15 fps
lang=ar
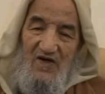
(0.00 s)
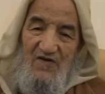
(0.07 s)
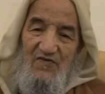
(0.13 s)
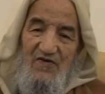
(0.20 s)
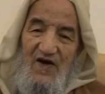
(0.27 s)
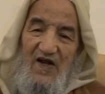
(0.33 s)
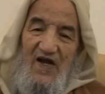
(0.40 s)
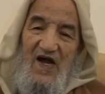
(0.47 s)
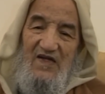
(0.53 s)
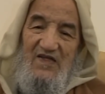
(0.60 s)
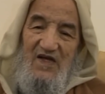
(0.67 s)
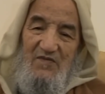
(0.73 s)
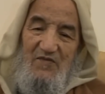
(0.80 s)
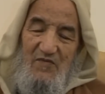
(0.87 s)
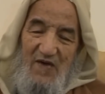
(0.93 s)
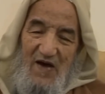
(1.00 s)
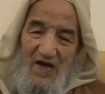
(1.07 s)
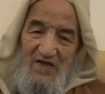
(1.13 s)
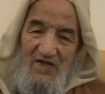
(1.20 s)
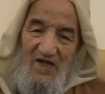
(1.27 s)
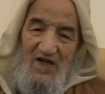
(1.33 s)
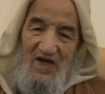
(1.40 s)
فرحة بما
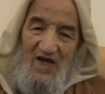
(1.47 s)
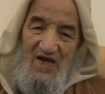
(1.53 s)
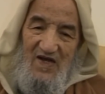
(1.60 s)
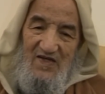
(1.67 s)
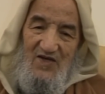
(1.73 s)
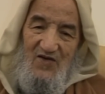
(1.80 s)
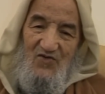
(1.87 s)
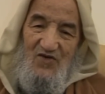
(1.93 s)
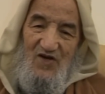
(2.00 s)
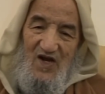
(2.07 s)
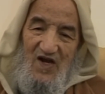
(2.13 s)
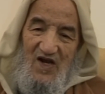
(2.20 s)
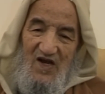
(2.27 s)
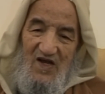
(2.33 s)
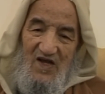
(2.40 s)
عند الله عز وجل